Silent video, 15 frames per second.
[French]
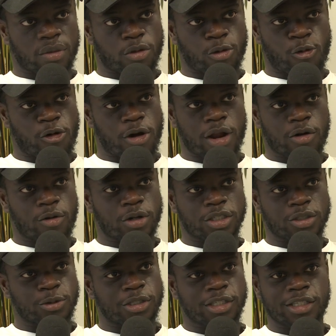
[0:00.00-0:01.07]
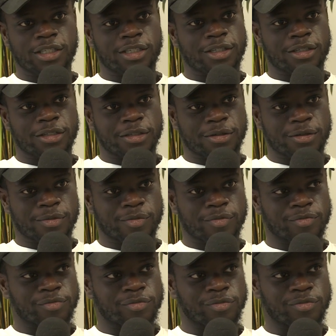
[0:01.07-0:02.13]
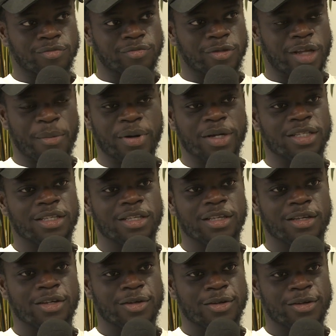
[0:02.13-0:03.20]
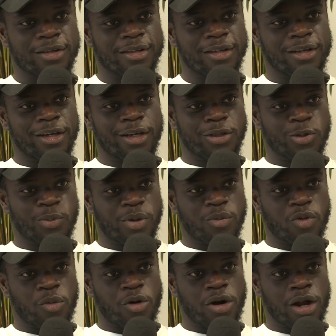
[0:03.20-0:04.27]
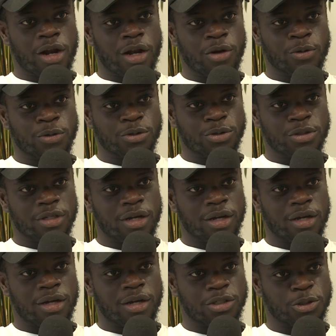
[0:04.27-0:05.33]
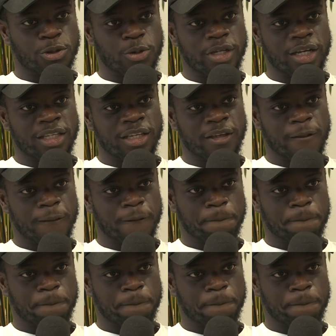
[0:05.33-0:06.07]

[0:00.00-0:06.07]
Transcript: donc voilà quoi, j'ai aussi apprécié tous mes moments à Lyon jusqu'à jusqu'au dernier.